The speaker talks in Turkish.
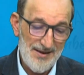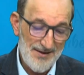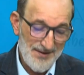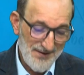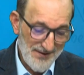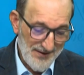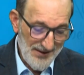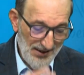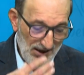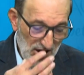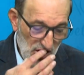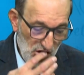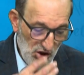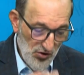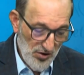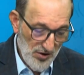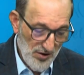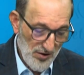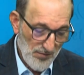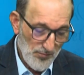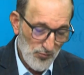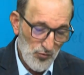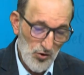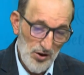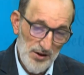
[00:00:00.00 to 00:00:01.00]
denge,
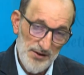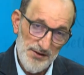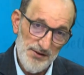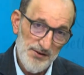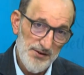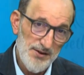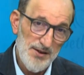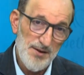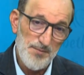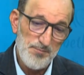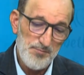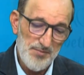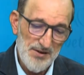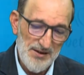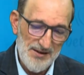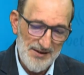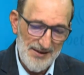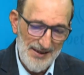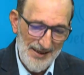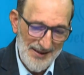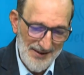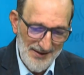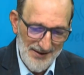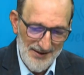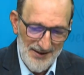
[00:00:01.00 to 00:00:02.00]
muazzam bir
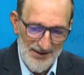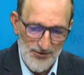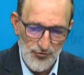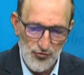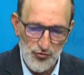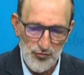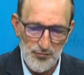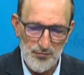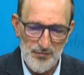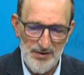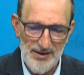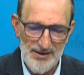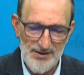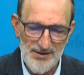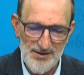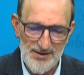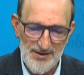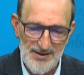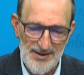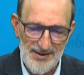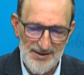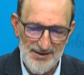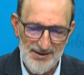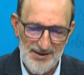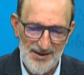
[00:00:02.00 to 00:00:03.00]
denge cümlesini
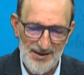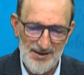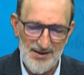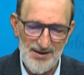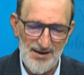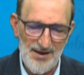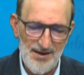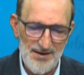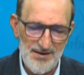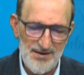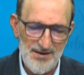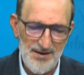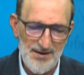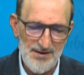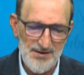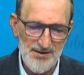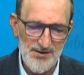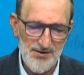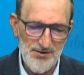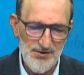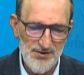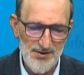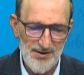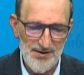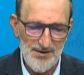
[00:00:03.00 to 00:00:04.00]
Hazreti Ali
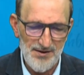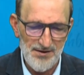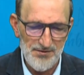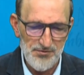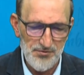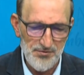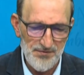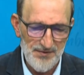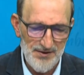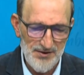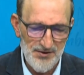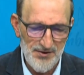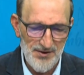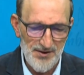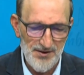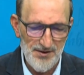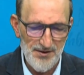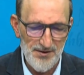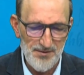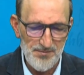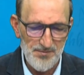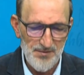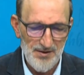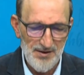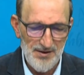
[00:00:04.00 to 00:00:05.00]
aleyhissalatu
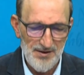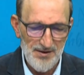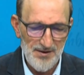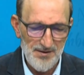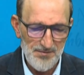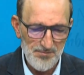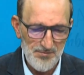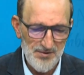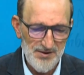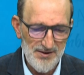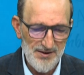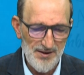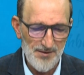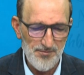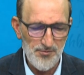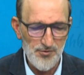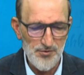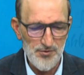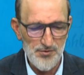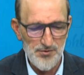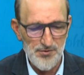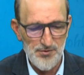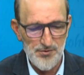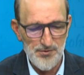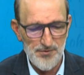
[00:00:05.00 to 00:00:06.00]
vesselam bize
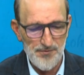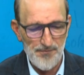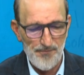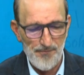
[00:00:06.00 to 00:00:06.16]
buyurur.